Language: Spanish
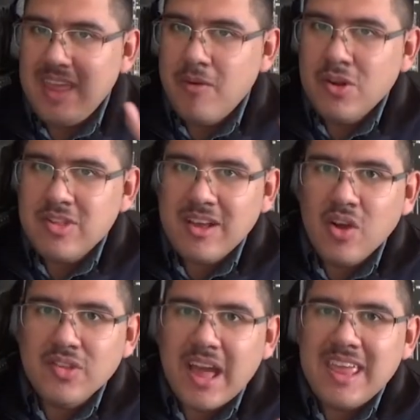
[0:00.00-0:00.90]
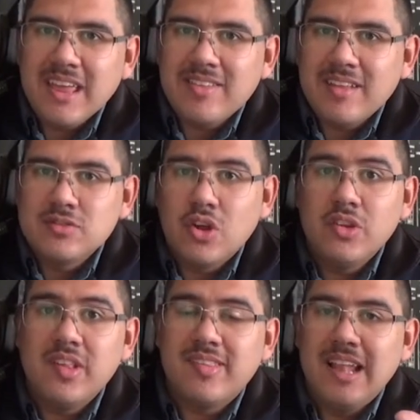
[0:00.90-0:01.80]
Y bueno chicos, ahí está
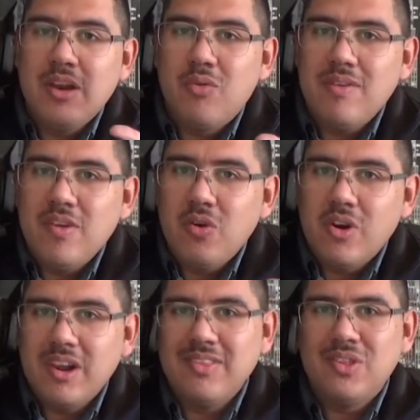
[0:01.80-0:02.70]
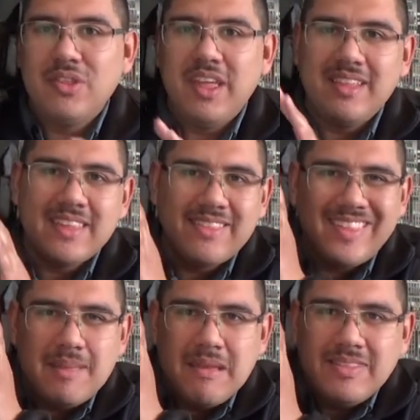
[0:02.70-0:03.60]
entonces el review retro de
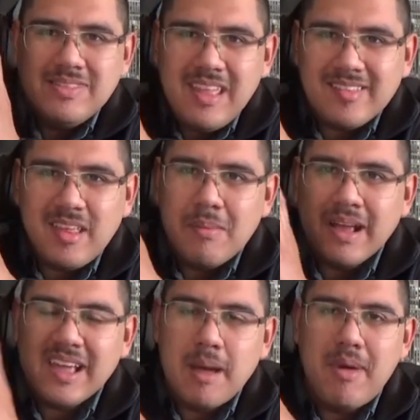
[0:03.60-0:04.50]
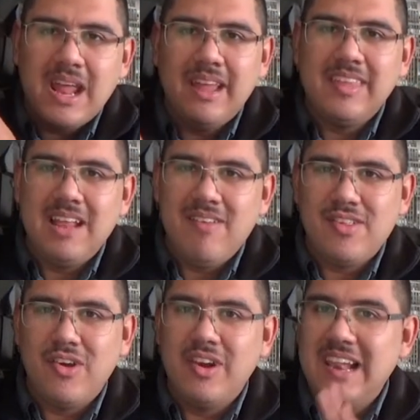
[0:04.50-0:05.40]
esta tremendísima cámara de
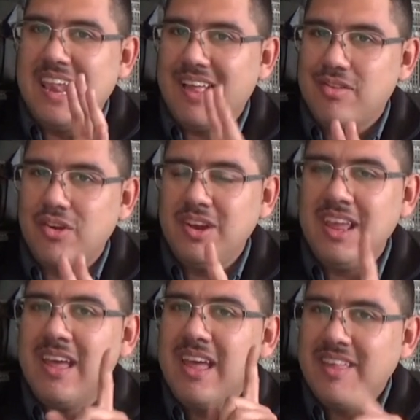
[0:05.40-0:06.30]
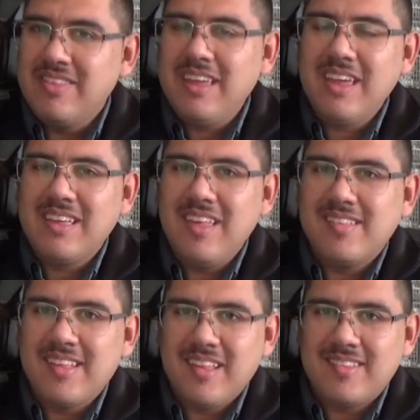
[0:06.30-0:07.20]
televisión, la Sony
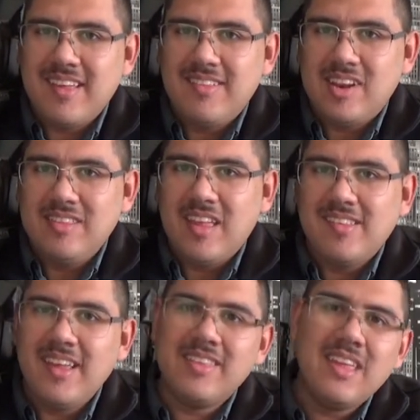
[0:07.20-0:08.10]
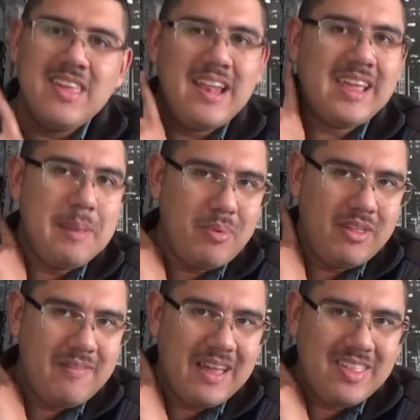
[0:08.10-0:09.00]
DXC637 y el
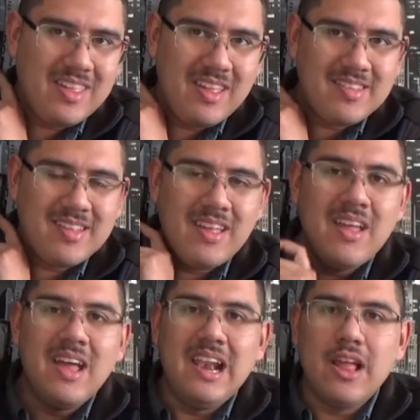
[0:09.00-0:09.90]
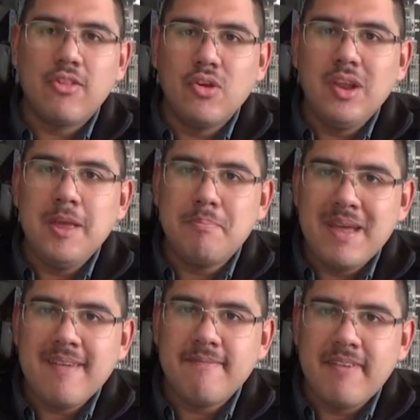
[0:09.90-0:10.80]
equipo de VHS, la Sony
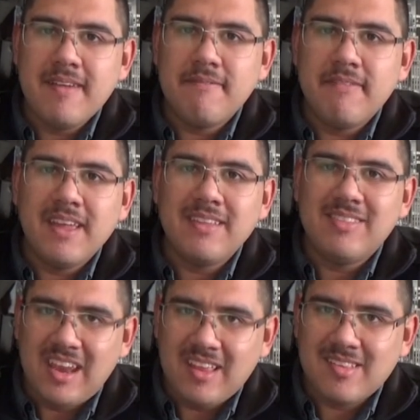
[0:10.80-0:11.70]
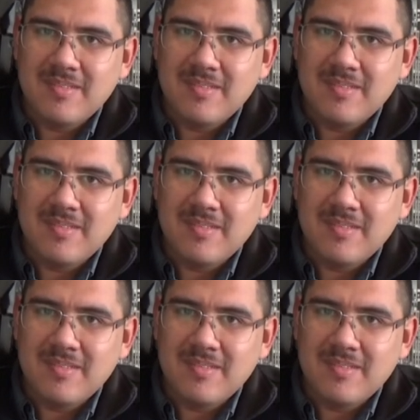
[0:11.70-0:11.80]
pvv 3